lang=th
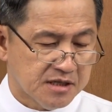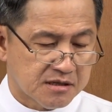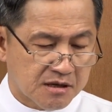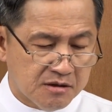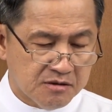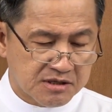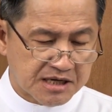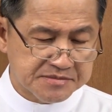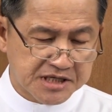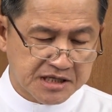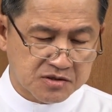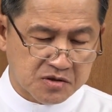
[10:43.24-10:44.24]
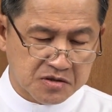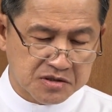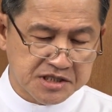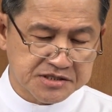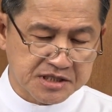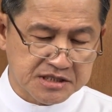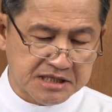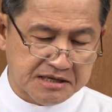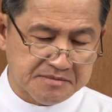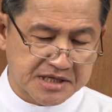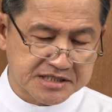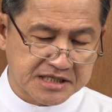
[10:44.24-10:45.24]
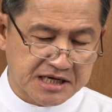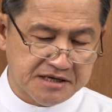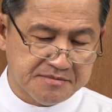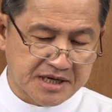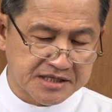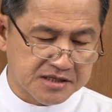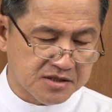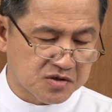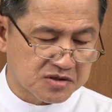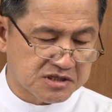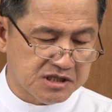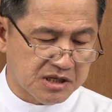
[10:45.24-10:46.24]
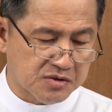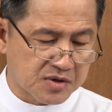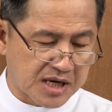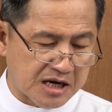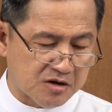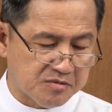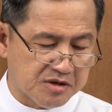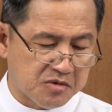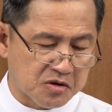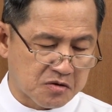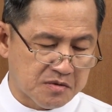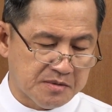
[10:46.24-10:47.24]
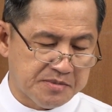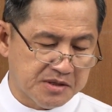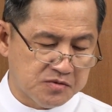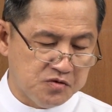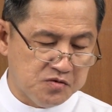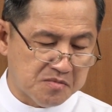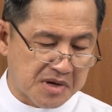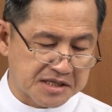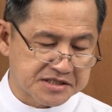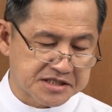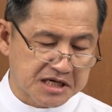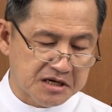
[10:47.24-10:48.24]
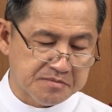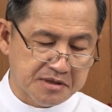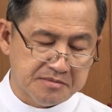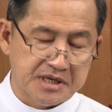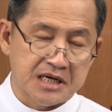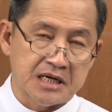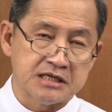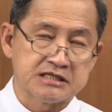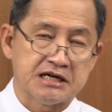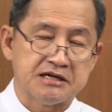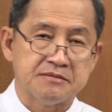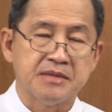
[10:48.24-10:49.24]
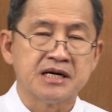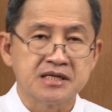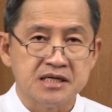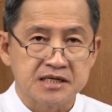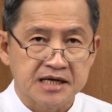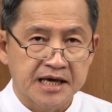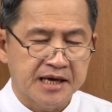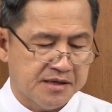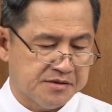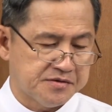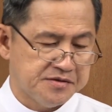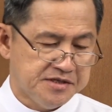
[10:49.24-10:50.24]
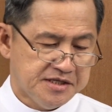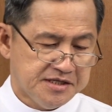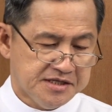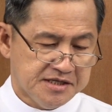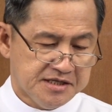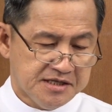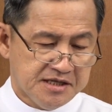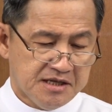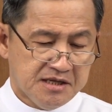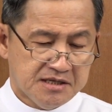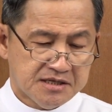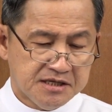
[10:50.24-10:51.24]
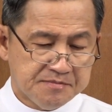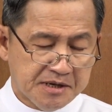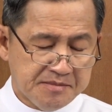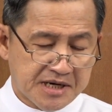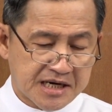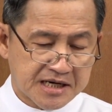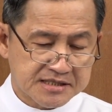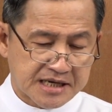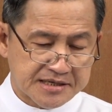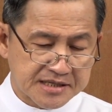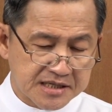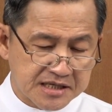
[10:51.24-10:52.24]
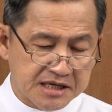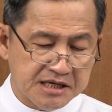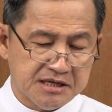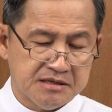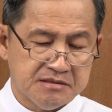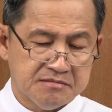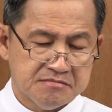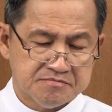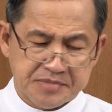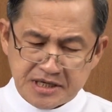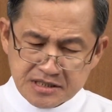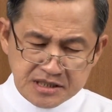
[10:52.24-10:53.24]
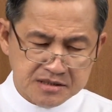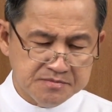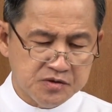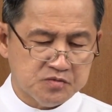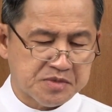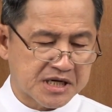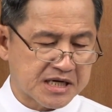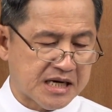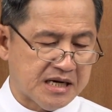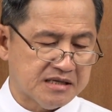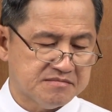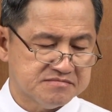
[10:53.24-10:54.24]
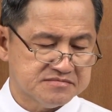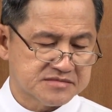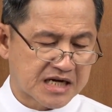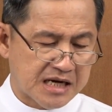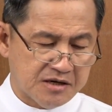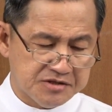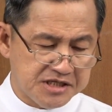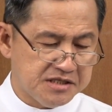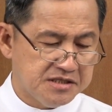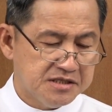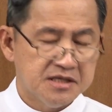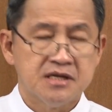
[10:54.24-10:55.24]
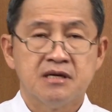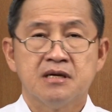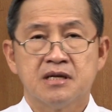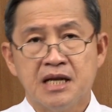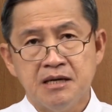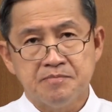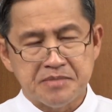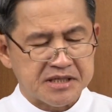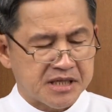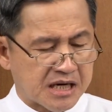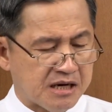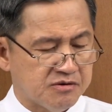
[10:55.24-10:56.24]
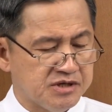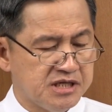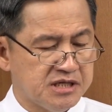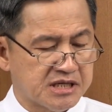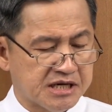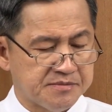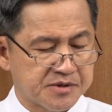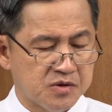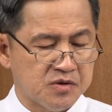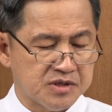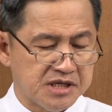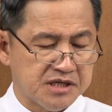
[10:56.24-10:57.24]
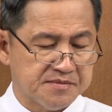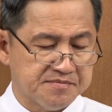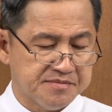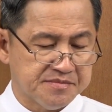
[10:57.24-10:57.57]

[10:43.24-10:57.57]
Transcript: เราเอาคำเทศของอิสยามาใช้หมายถึงคนที่เอาข่าวมาบอกว่าพระกุมารเจ้าพระมหาไถ่บังเกิดแล้ว หรือพระมหาไถ่นั่นเองเป็นทั้งผู้ประกาศข่าวดี และเป็นข่าวดีในพระองค์เอง